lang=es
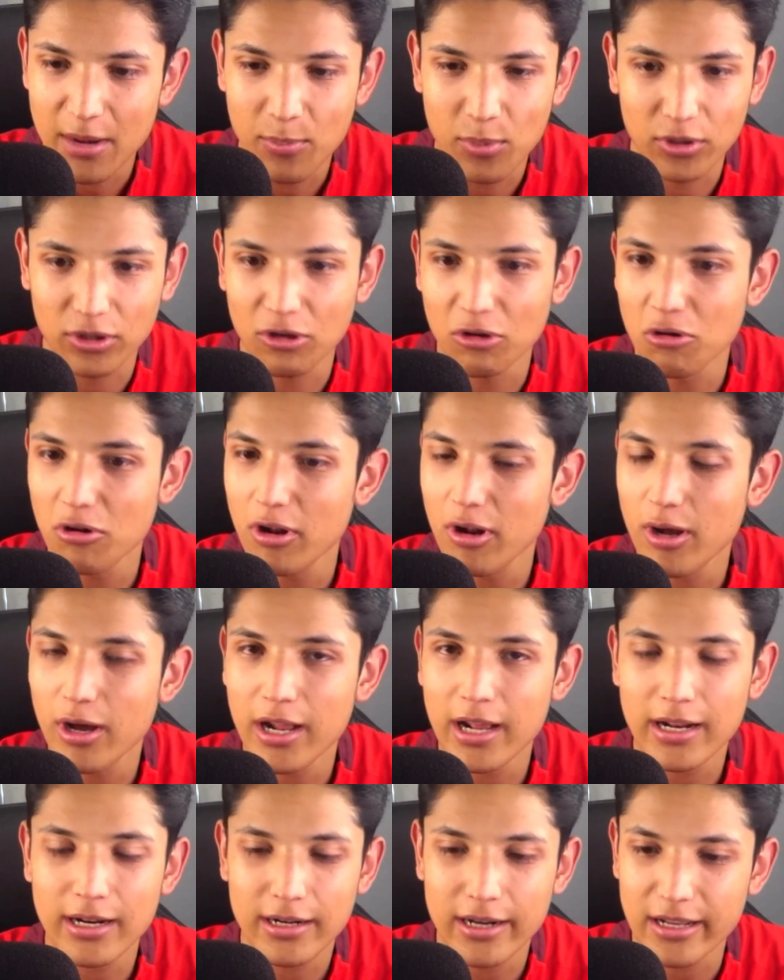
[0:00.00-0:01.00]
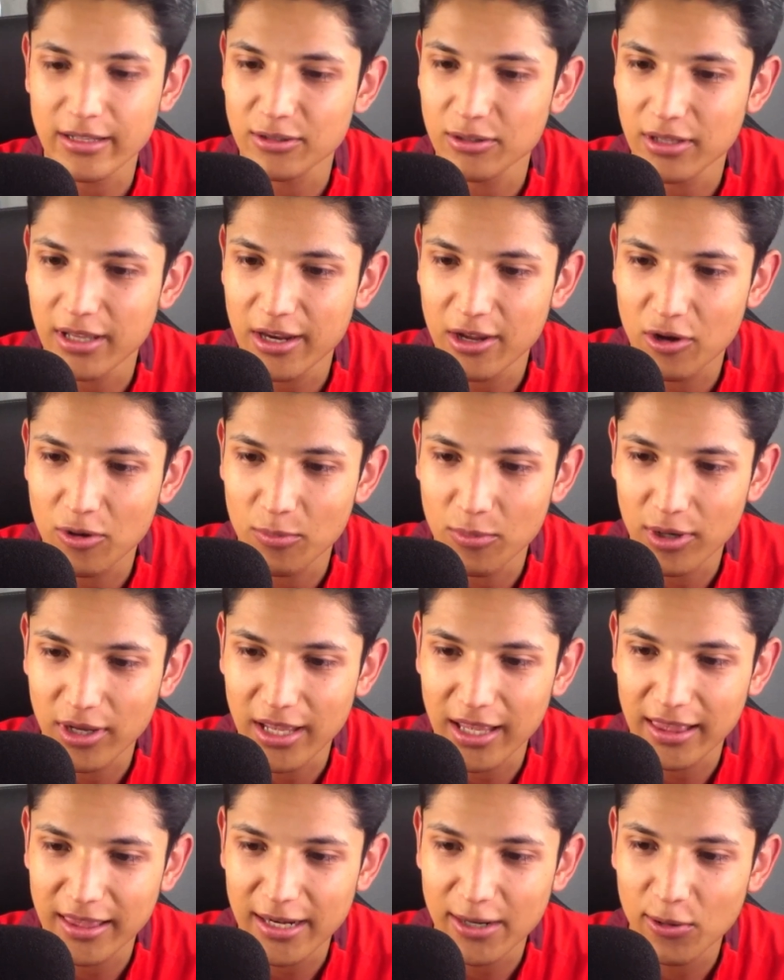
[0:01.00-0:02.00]
el portero no logra reaccionar y como
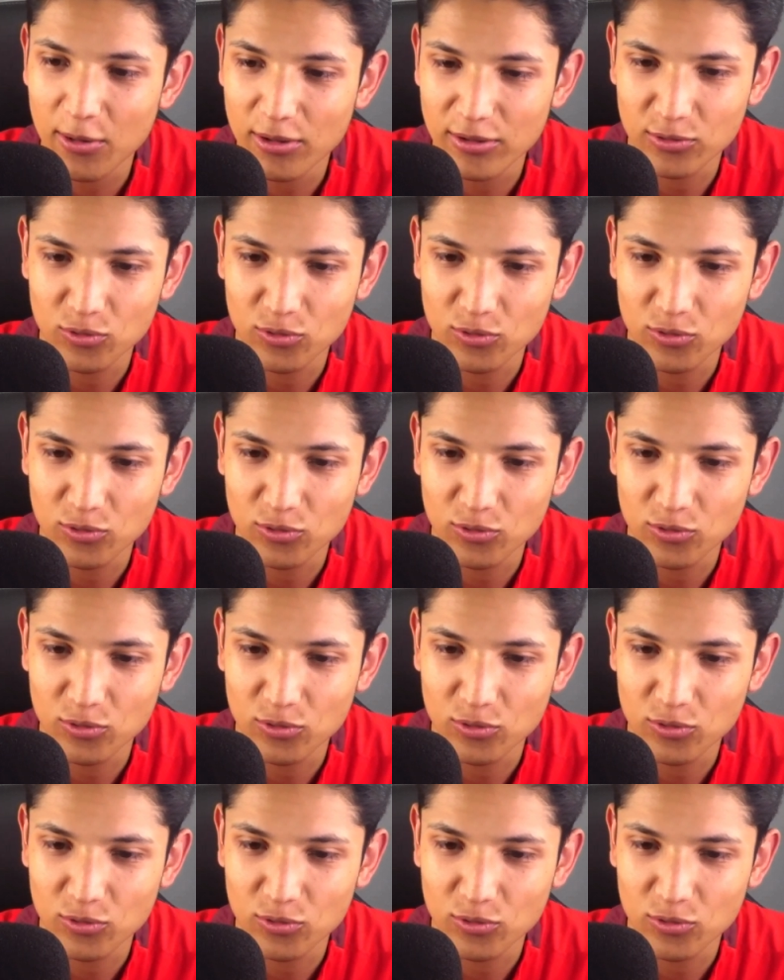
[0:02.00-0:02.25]
que entra el gol.